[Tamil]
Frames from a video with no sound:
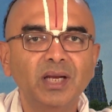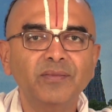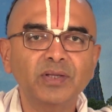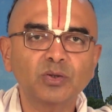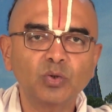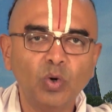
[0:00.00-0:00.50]

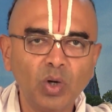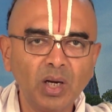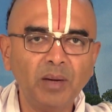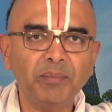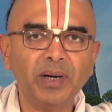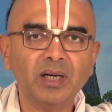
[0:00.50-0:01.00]

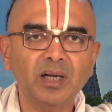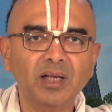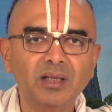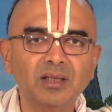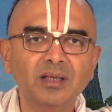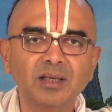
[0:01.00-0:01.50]
இருபத்தோராம்
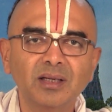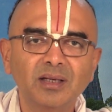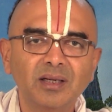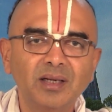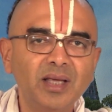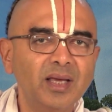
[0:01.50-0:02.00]
பாட்டிலிருந்து
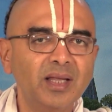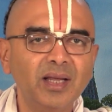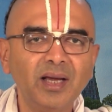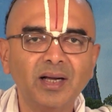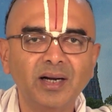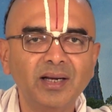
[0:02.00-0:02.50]

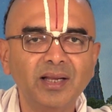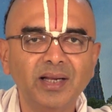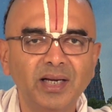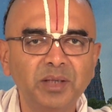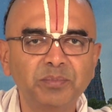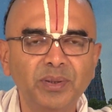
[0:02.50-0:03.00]
நேரே
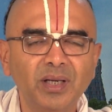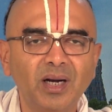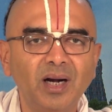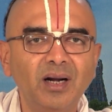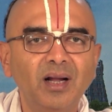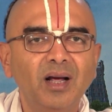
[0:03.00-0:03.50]
கண்ணனை
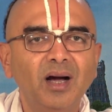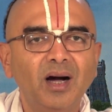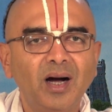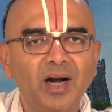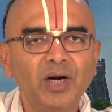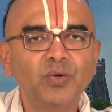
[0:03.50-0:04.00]
எழுப்புகிறாள்
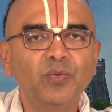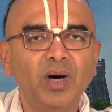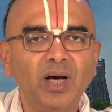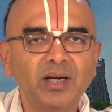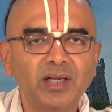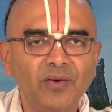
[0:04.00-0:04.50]

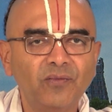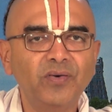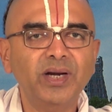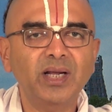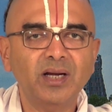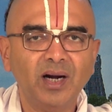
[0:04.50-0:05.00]
ஆழ்வார்
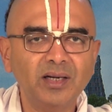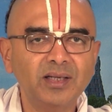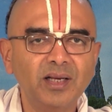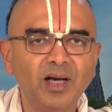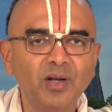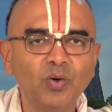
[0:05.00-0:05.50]
எவ்வழி
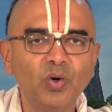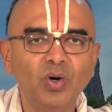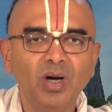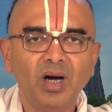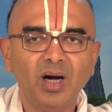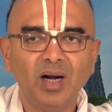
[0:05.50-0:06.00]
காட்டினாரோ
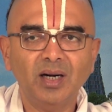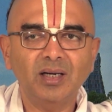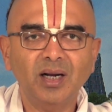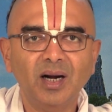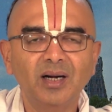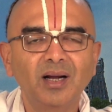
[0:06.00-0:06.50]

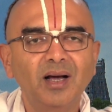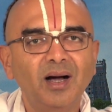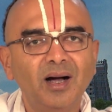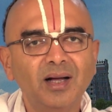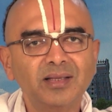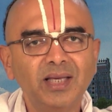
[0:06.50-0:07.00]
ஆண்டாள்
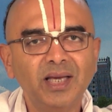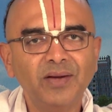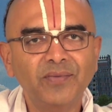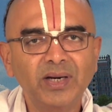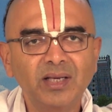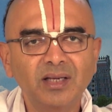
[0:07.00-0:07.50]
அதே
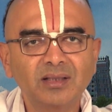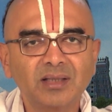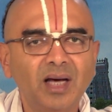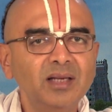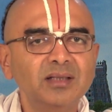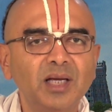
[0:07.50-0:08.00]
வழியில்
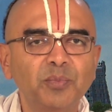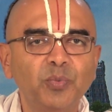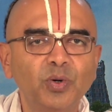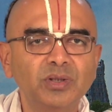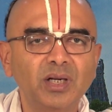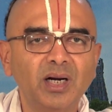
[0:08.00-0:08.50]
தான்
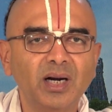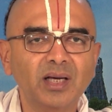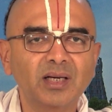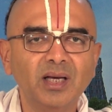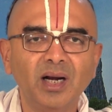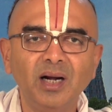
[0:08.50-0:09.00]
தற்போது
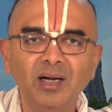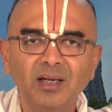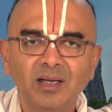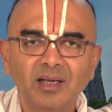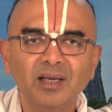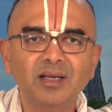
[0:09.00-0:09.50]
நடக்கிறாள்
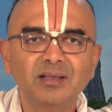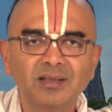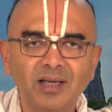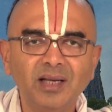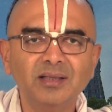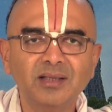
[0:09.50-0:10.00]

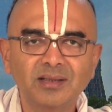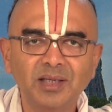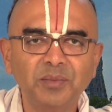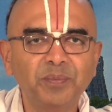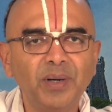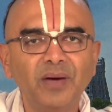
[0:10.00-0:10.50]
இதுதான் இந்த
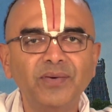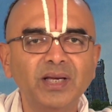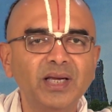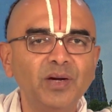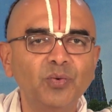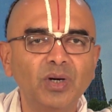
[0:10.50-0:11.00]

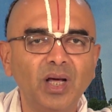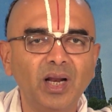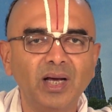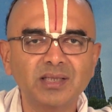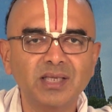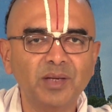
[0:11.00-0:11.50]
திருப்பாவைக்கே
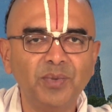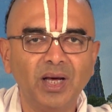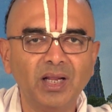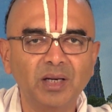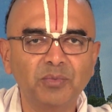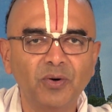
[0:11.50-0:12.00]
உண்டான
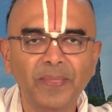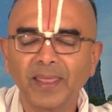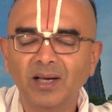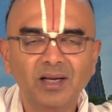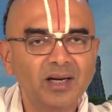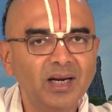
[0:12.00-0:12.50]
ஆச்சரியமான
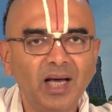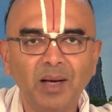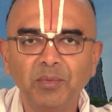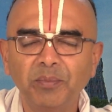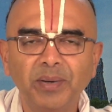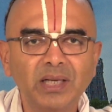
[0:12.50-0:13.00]
அனுபவம்
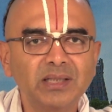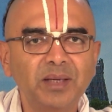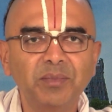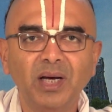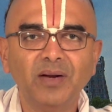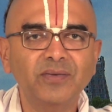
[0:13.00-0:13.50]
நாமும்
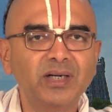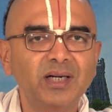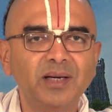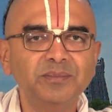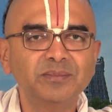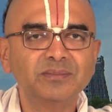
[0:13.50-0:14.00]
பாதை மாற
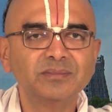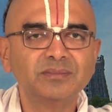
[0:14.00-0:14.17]
வேண்டாம்